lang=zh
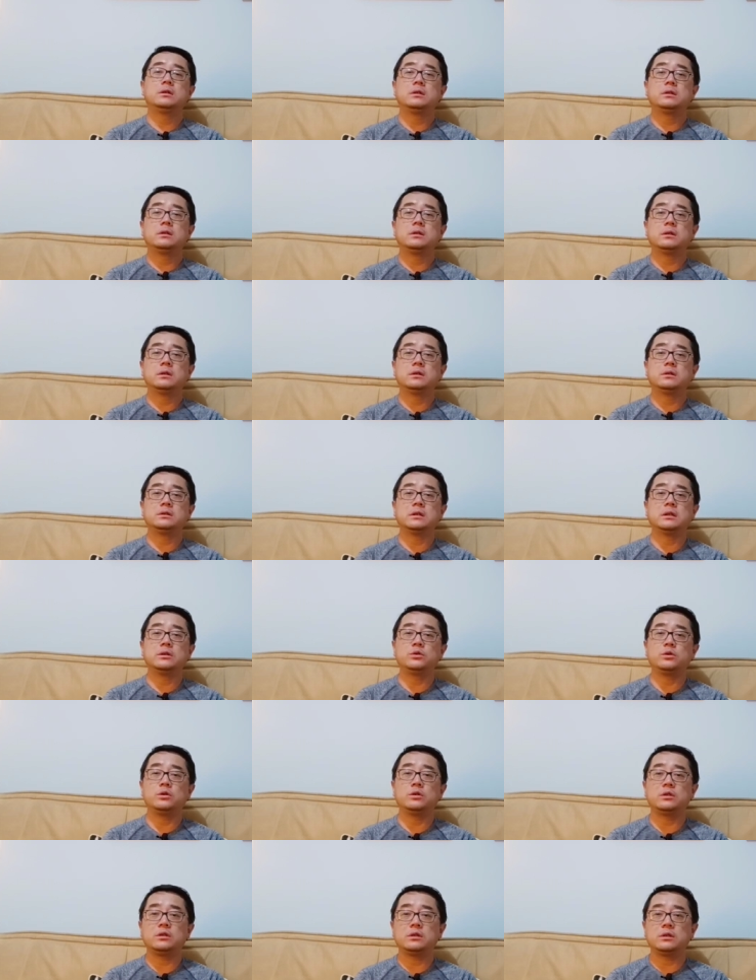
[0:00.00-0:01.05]
呃人
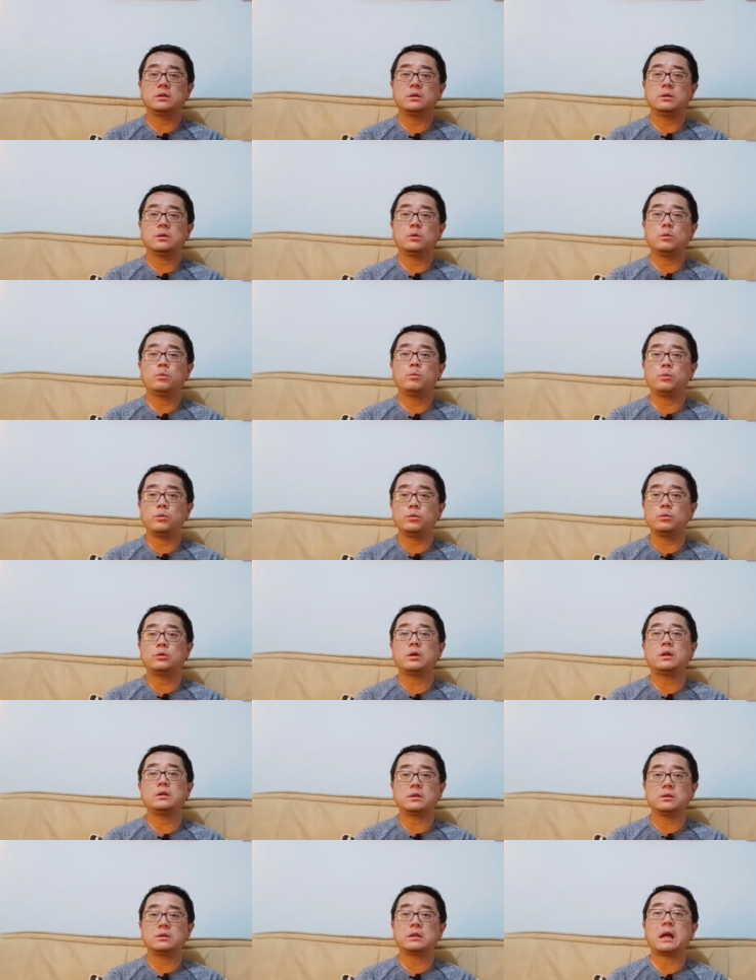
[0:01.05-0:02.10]
群不断
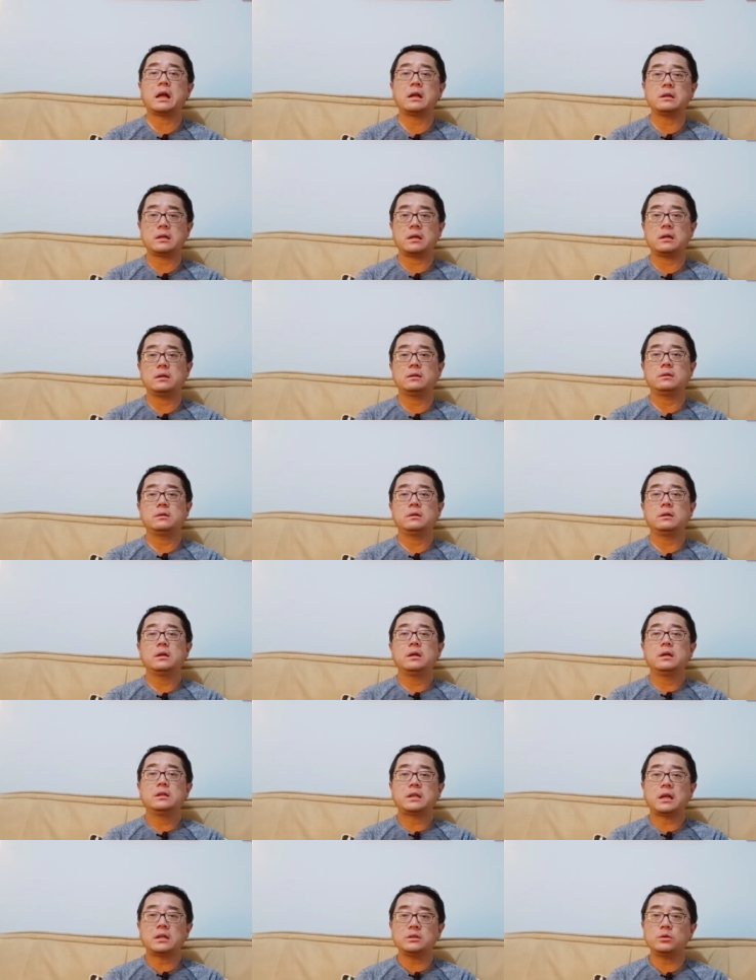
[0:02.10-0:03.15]
的感染，
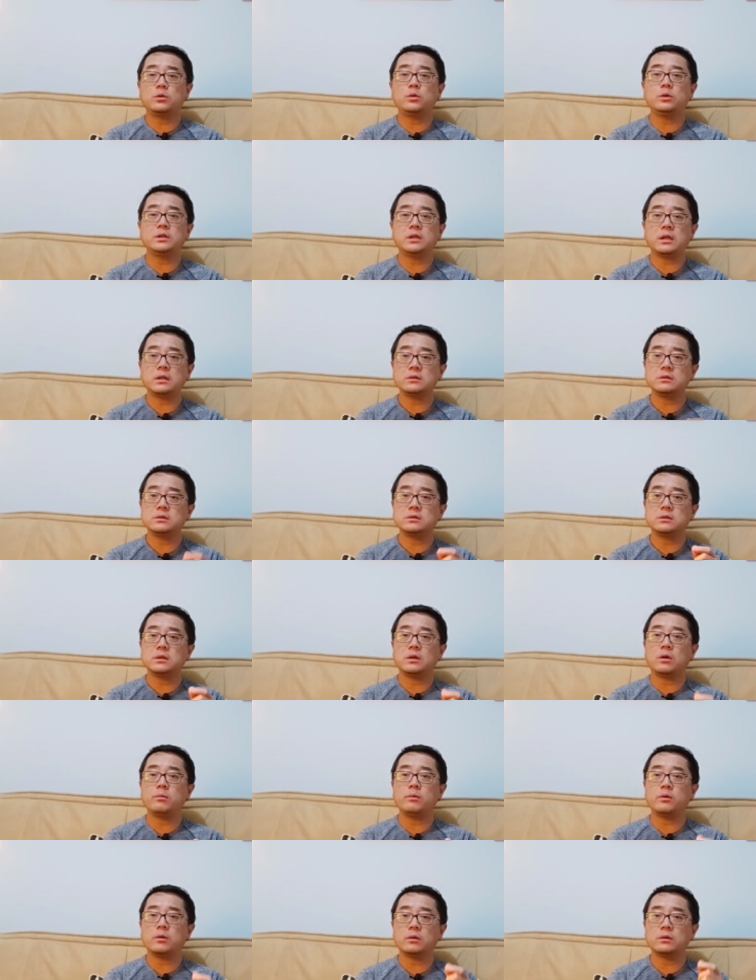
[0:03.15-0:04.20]
他就会像
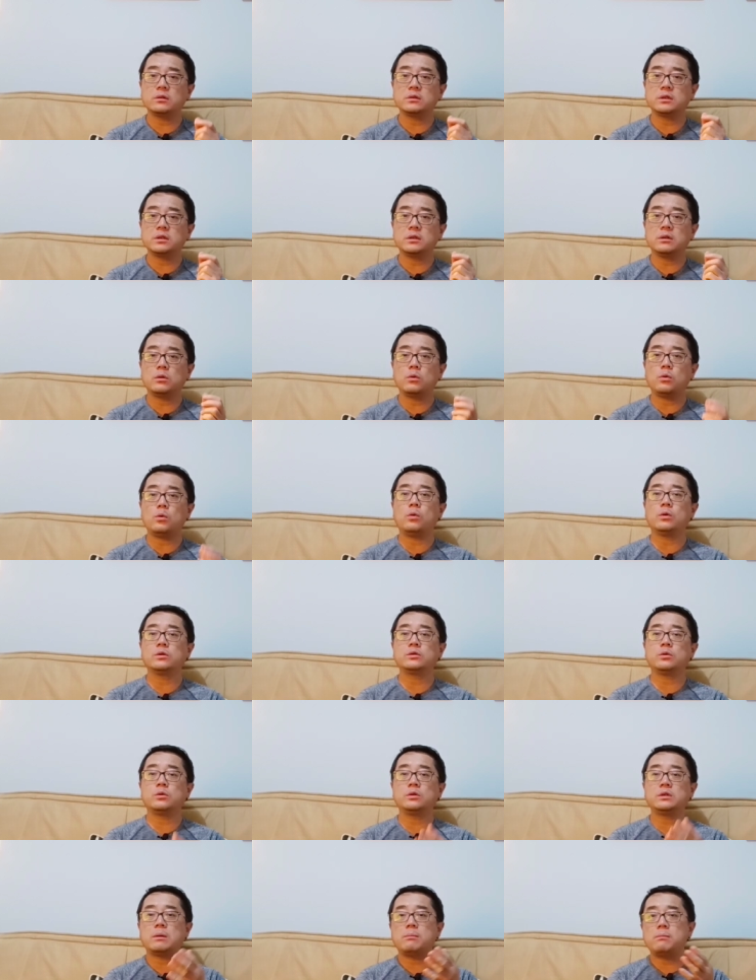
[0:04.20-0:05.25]
omicron 的这个火就
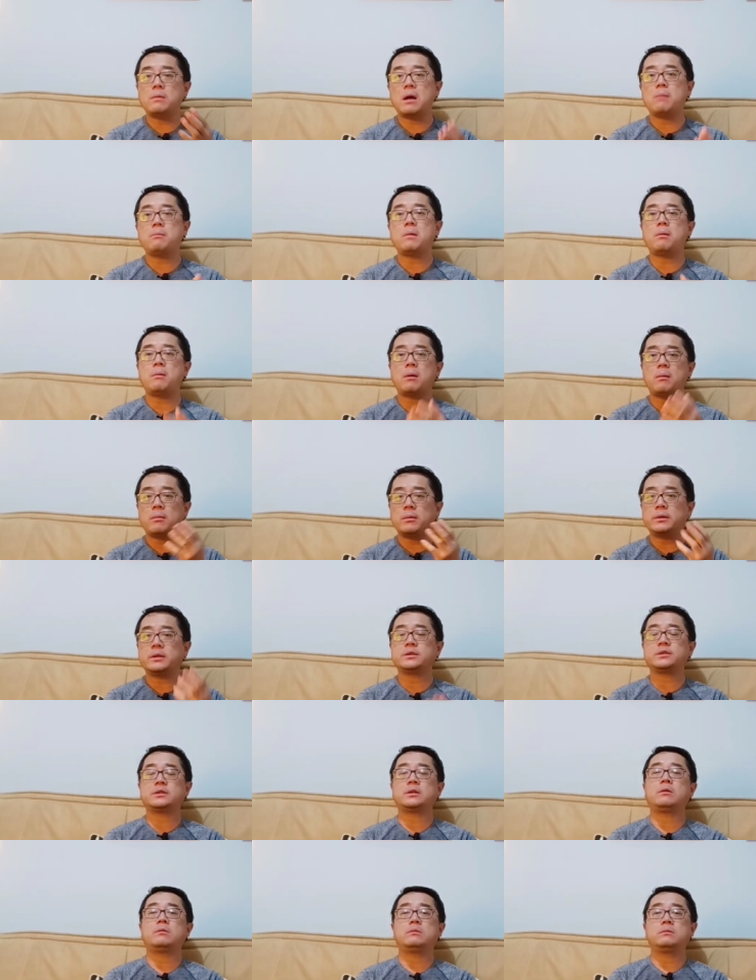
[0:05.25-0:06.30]
会像慢慢慢慢的
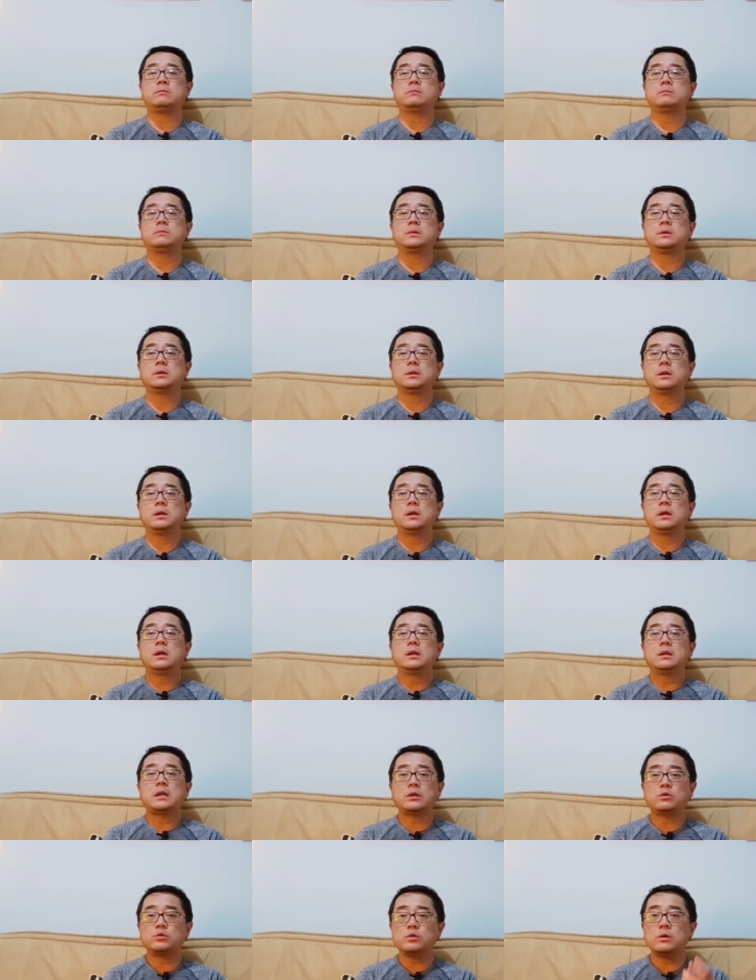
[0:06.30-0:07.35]
烧。
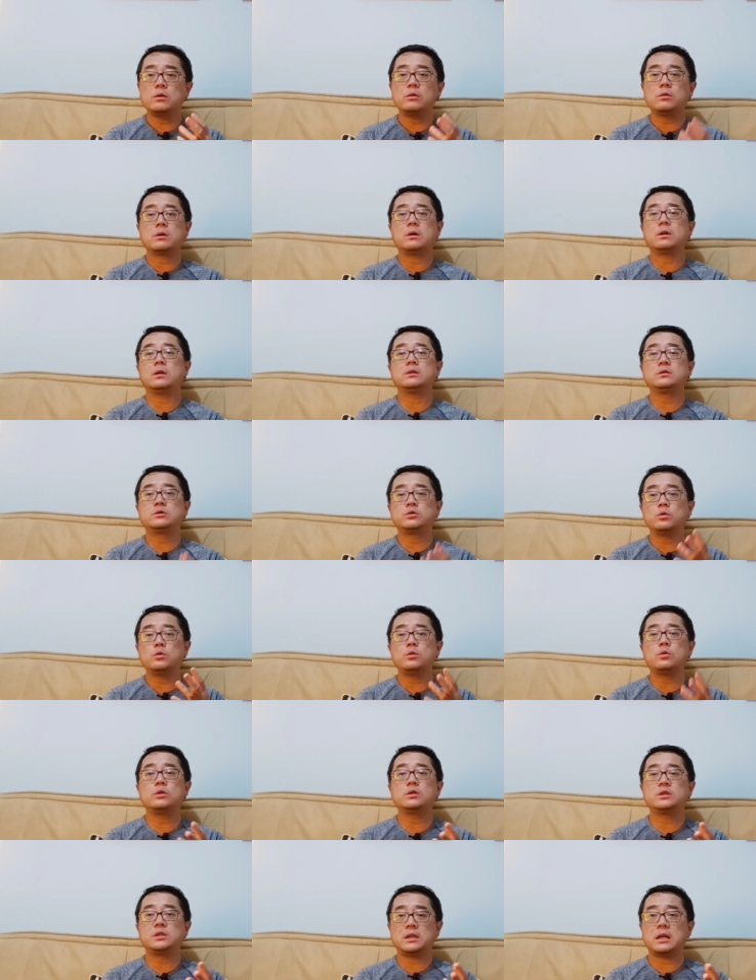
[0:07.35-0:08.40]
它最后可能综
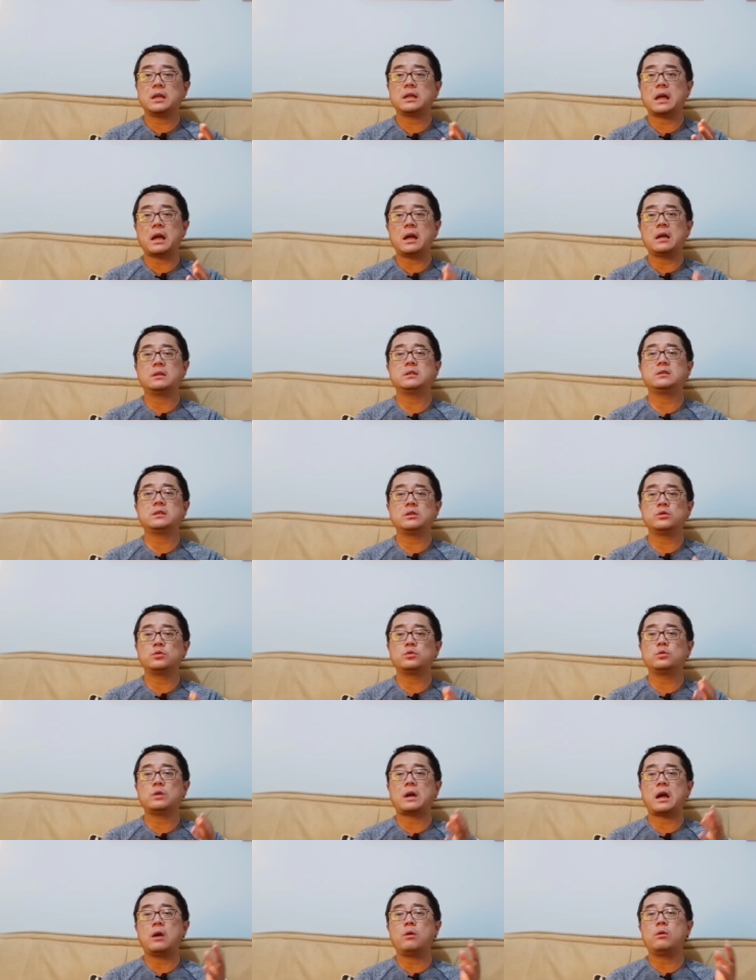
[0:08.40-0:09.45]
合起来感染的人数
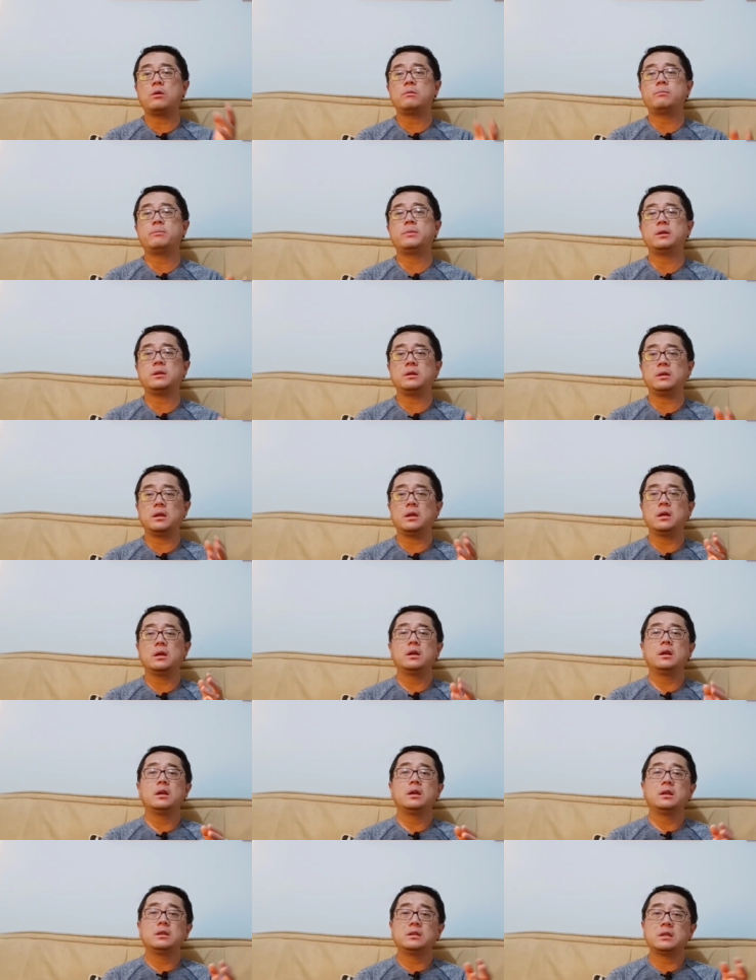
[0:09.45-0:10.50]
还会比你
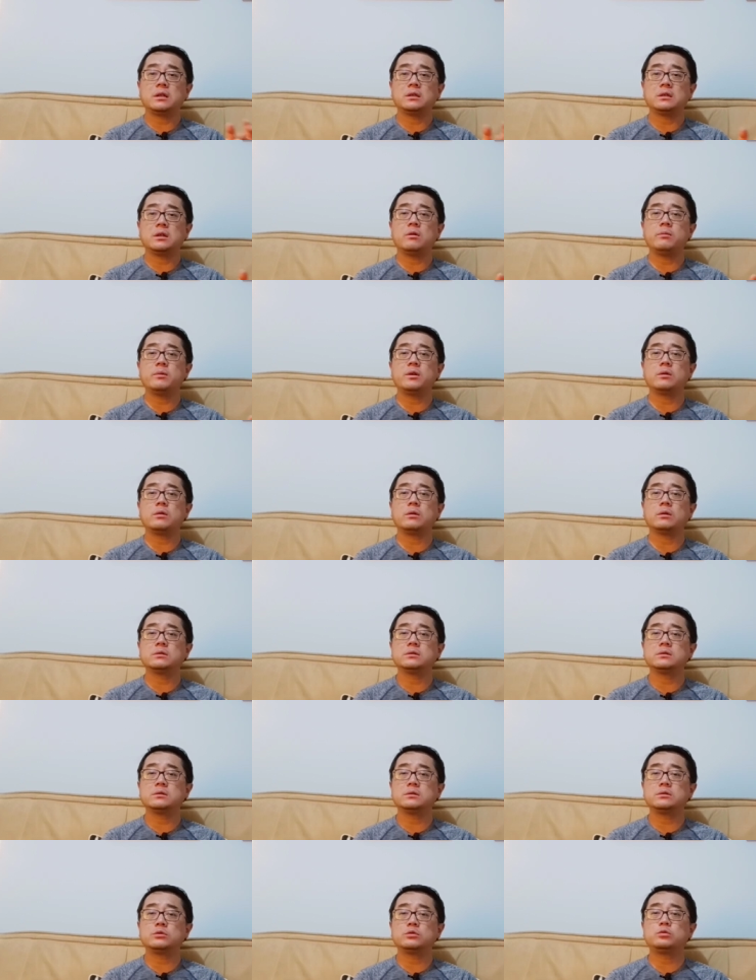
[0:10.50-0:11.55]
让奥密克戎
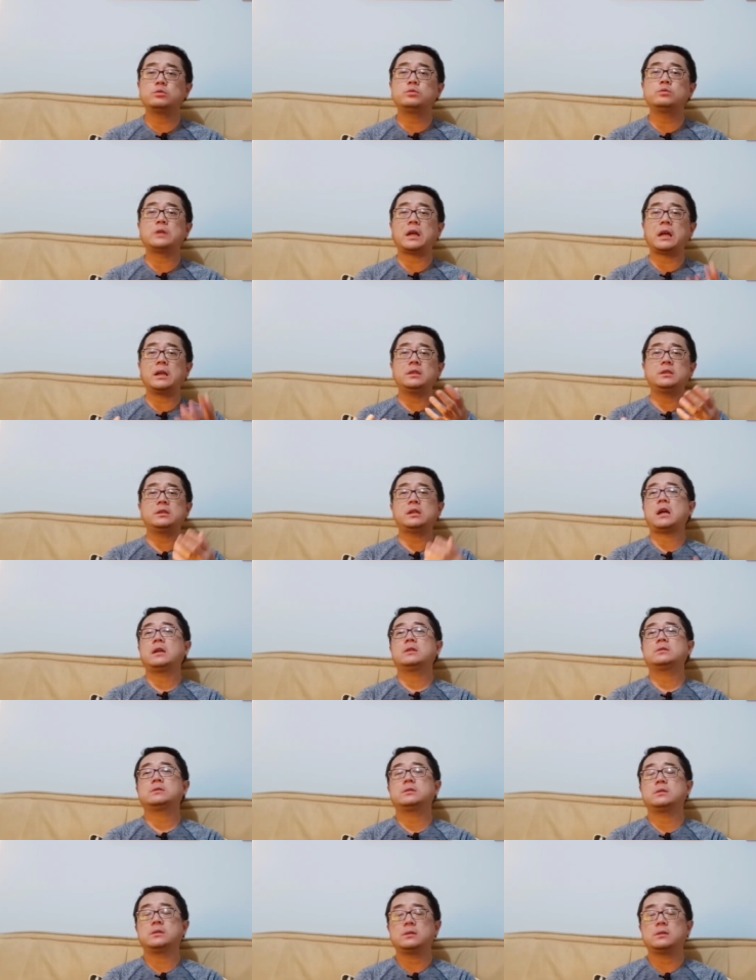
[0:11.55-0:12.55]
突然一下子